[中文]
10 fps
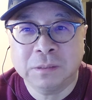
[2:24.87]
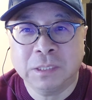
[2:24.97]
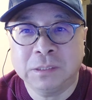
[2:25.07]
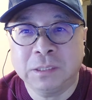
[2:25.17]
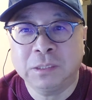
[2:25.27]

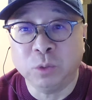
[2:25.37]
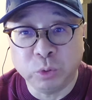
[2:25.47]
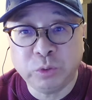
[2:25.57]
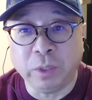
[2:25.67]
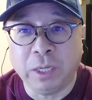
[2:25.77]
这个这个走
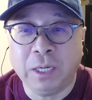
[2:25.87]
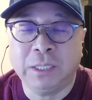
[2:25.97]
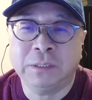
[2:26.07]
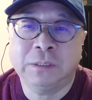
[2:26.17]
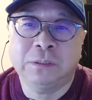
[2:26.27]
穴
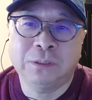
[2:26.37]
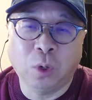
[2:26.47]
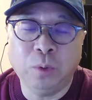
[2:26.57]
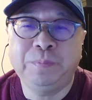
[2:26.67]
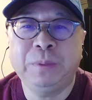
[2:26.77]
啊，
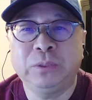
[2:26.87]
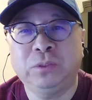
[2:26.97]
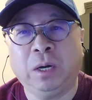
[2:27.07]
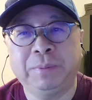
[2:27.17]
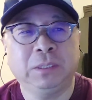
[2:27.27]
都必
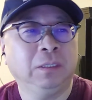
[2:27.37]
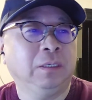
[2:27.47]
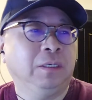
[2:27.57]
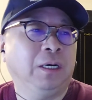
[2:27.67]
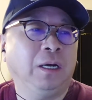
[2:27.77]
须要披露，